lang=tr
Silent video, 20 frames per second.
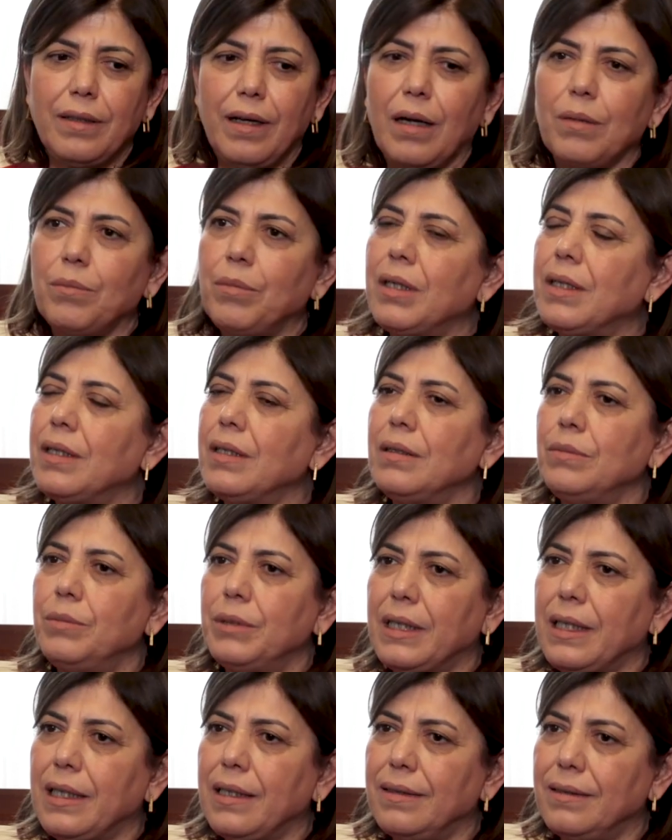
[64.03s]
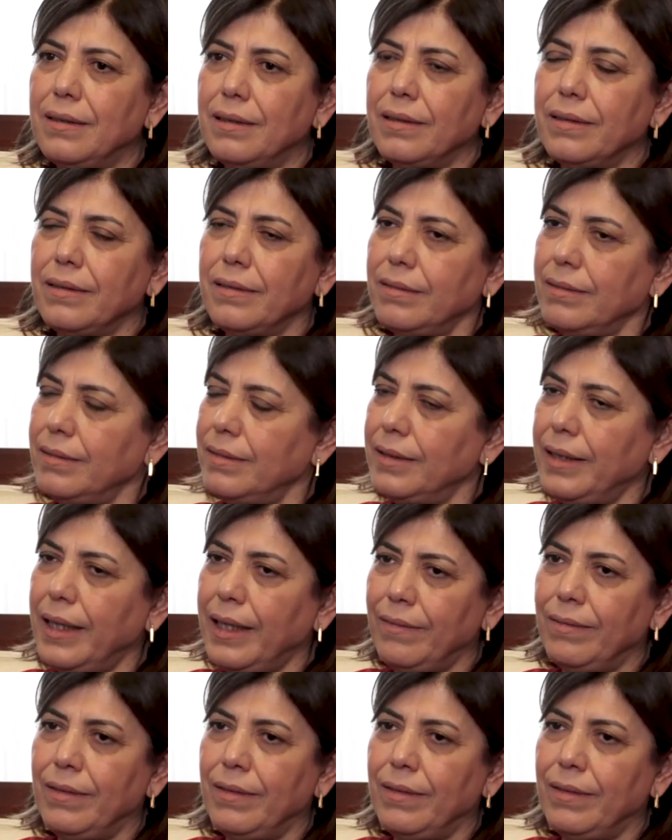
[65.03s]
Diyarbakırlı bir kadının e,